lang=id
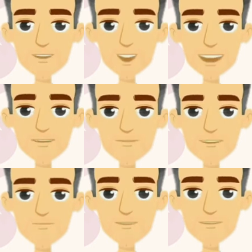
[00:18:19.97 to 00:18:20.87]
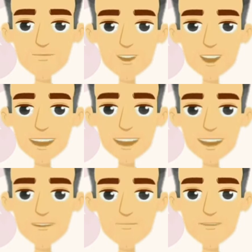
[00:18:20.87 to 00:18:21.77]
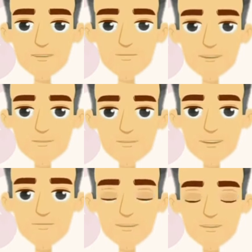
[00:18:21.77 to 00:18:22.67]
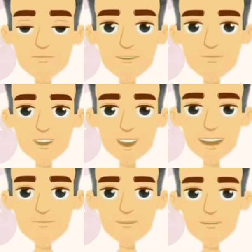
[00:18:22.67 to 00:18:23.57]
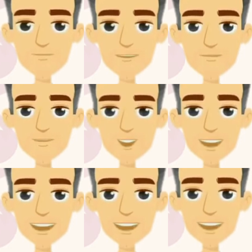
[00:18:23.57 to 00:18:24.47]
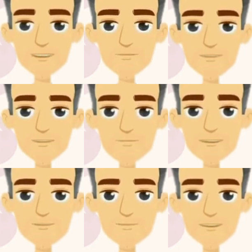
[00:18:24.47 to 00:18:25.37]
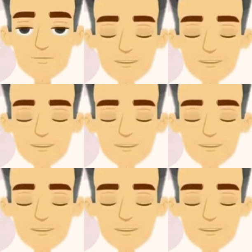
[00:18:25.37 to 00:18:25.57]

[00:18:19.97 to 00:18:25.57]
tahu adik-adik tahu lagu Baba Black Sheep. Baba Black Sheep, have you any wolves?